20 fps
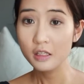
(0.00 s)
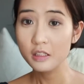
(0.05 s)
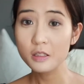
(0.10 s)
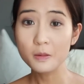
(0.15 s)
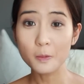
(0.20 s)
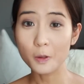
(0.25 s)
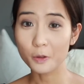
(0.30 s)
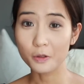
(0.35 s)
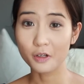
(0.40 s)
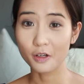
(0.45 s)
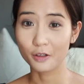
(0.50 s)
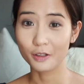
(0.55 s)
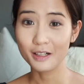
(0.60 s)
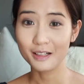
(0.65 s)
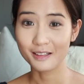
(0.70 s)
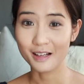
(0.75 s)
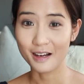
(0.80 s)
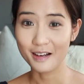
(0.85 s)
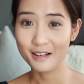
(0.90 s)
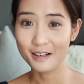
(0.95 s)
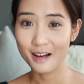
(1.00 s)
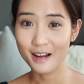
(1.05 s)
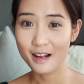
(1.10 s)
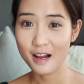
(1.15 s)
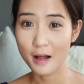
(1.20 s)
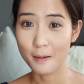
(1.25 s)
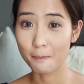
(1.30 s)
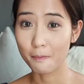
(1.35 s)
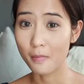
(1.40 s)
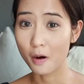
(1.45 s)
Như mọi người có thể thấy ở đây
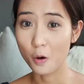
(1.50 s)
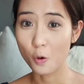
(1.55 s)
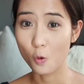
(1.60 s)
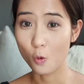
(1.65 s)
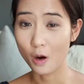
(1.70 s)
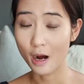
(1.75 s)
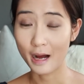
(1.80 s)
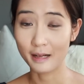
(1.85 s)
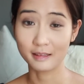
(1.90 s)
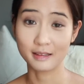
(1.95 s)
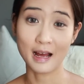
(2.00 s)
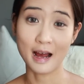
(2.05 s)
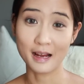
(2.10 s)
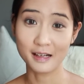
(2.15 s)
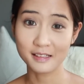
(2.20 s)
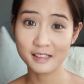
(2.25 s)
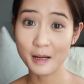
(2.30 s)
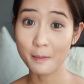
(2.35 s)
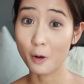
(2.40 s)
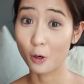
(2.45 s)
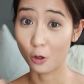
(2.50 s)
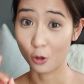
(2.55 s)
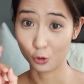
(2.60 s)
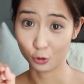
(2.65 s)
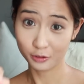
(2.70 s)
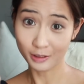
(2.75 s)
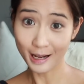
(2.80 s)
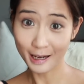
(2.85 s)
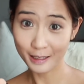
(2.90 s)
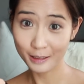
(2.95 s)
là màu Hà tán ra bằng
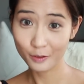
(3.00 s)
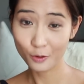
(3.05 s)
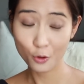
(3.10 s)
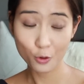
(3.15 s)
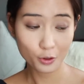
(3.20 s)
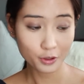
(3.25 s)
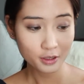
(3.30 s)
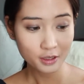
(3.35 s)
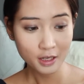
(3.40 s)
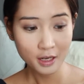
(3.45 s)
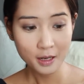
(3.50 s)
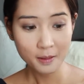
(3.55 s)
ngón tay thôi